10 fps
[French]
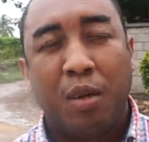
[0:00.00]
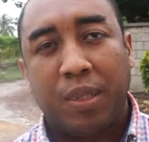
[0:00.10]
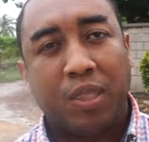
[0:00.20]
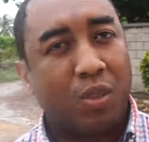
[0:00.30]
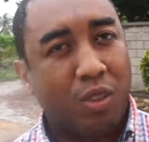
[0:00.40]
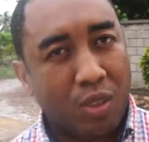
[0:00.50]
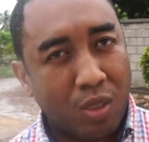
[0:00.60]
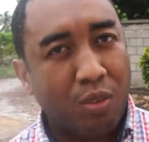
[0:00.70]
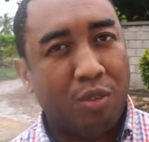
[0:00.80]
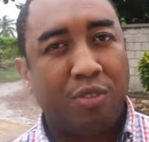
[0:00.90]
Parce que ce
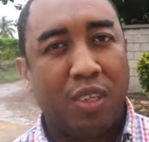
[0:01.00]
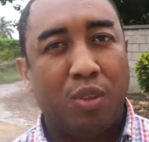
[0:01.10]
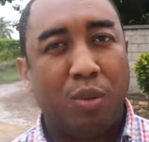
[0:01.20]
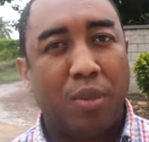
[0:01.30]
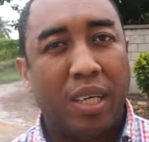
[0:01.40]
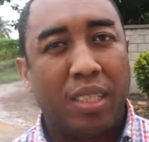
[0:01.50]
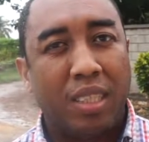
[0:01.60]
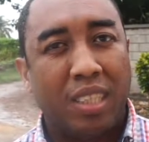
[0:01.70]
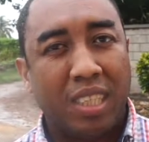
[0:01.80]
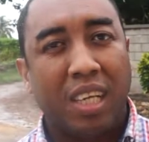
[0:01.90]
que vous faites de bien,
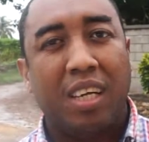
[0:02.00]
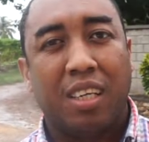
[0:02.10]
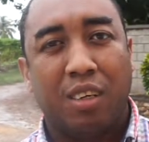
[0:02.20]
c'est ça